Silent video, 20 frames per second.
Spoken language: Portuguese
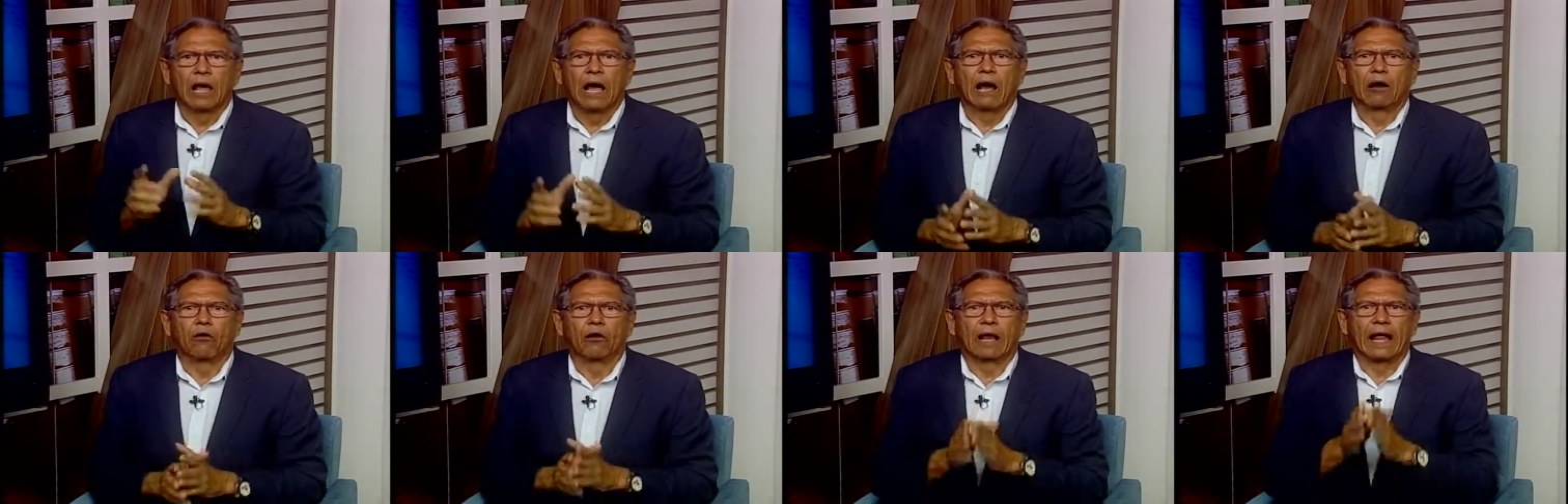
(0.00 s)

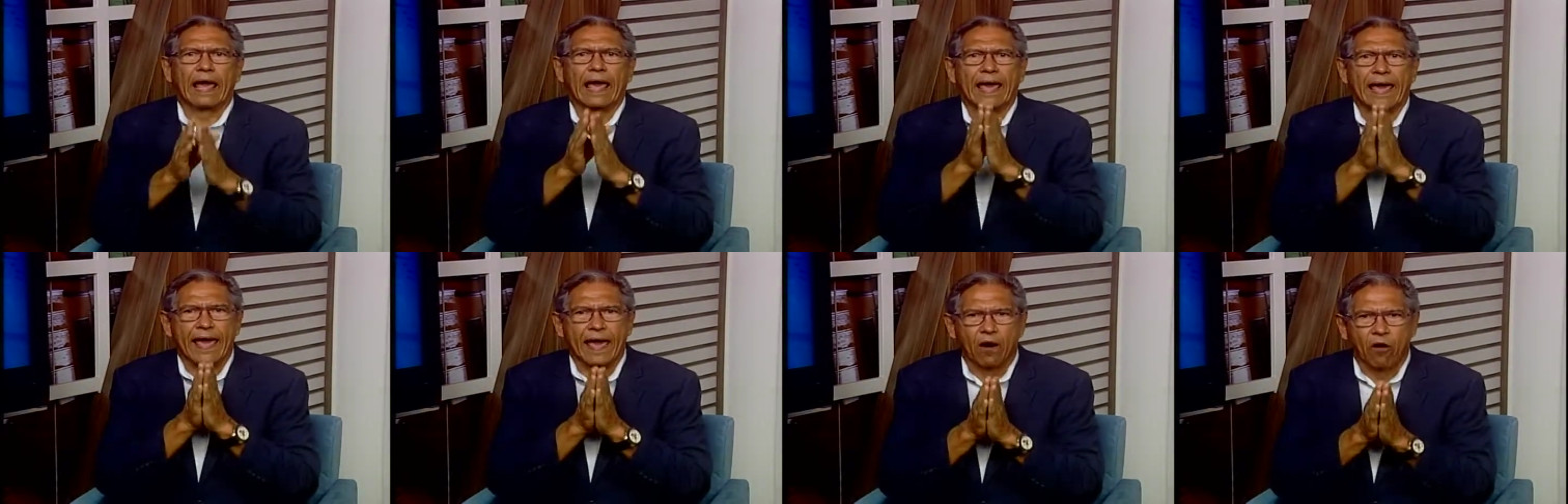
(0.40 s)
Agora
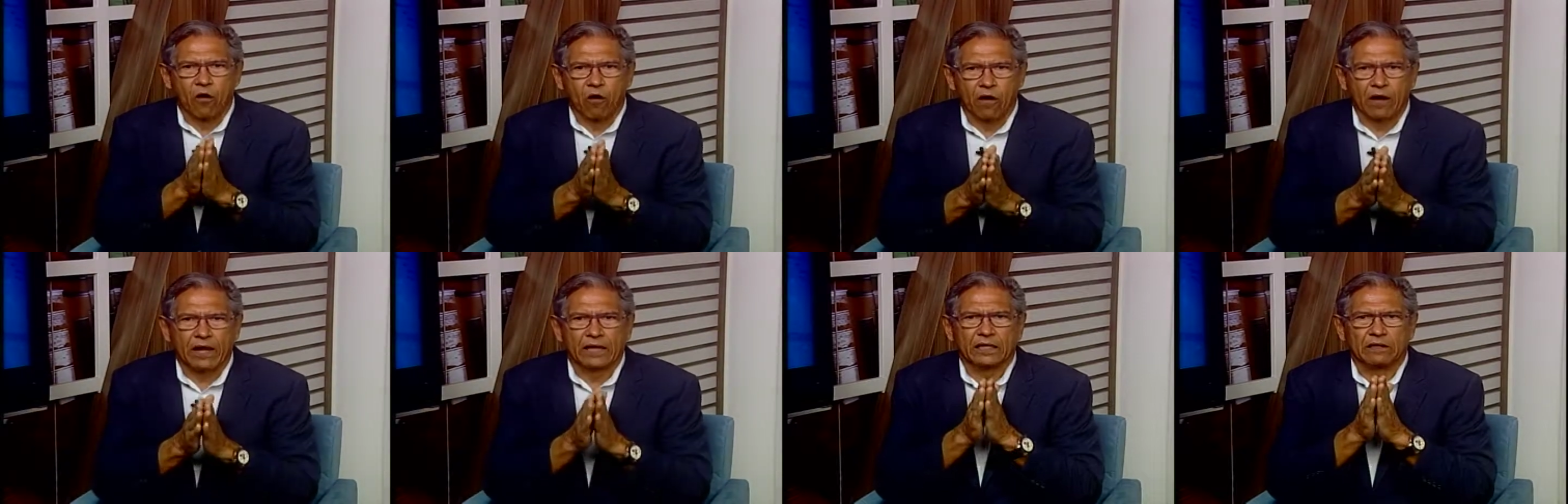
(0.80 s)
é
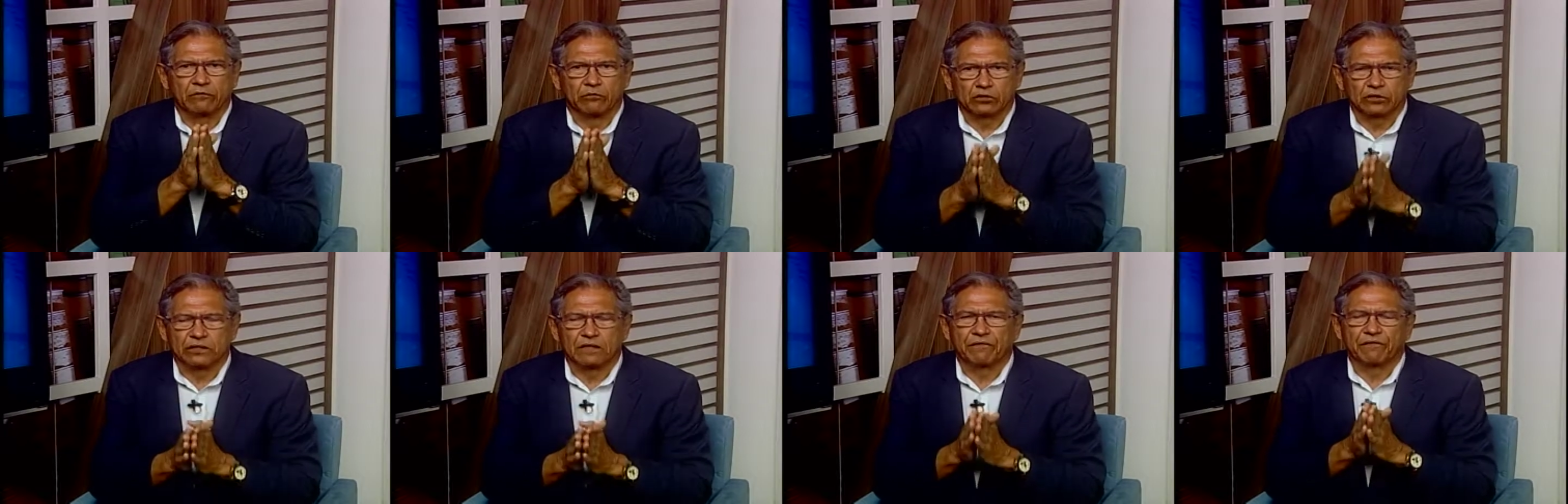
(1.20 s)
hora de
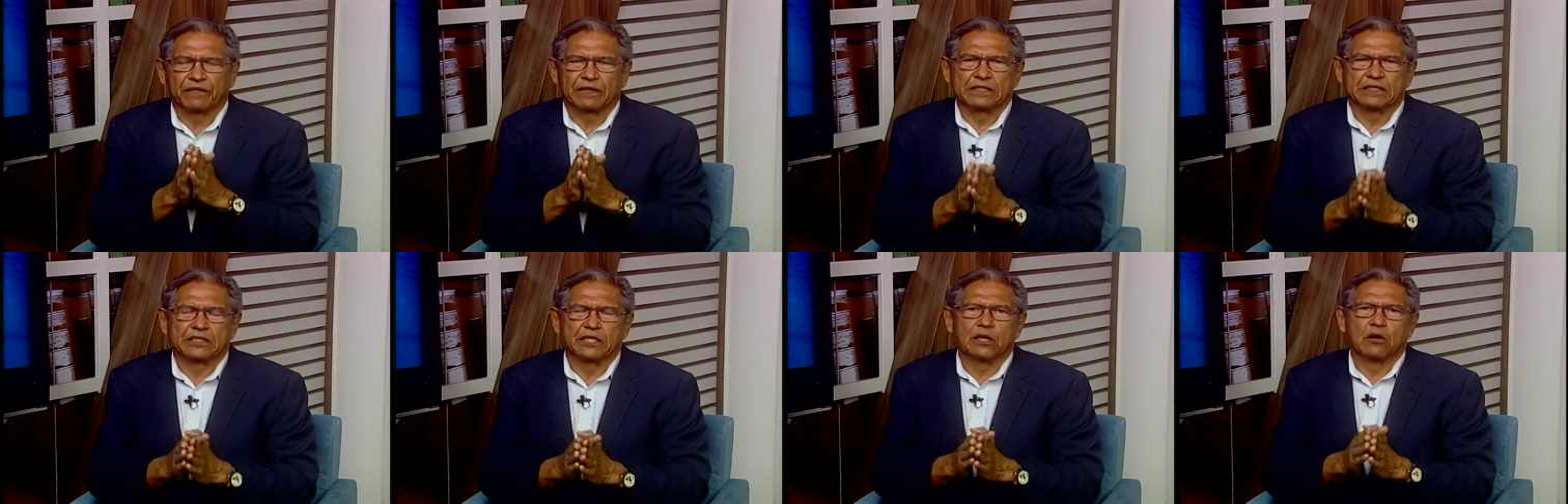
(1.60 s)
você
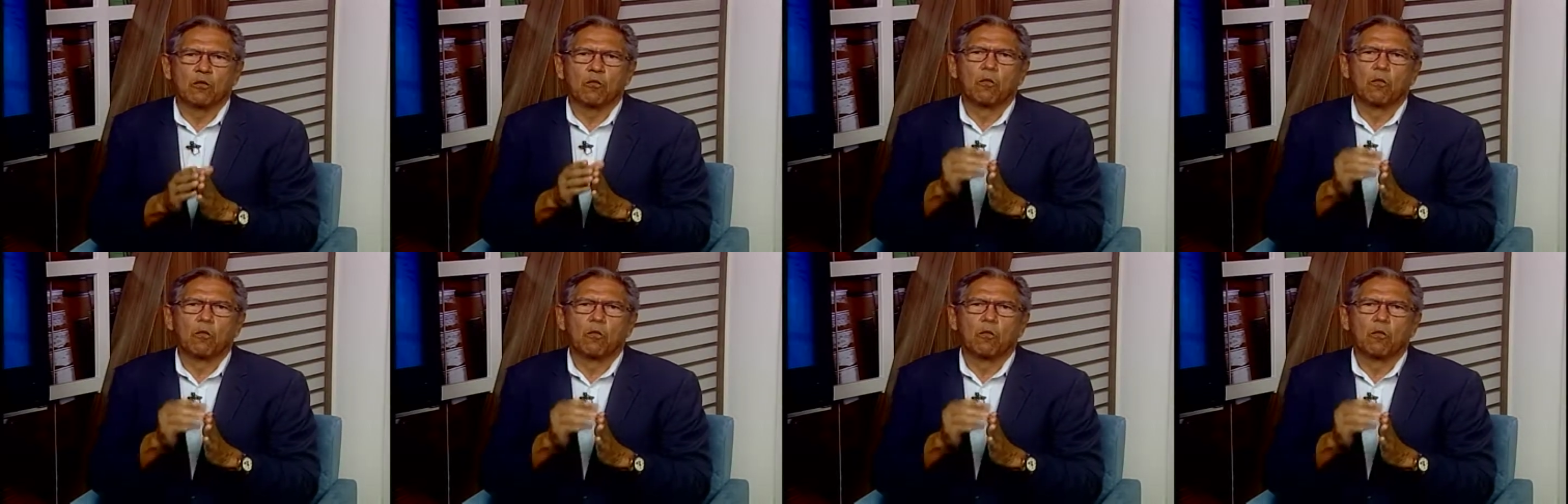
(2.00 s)
fazer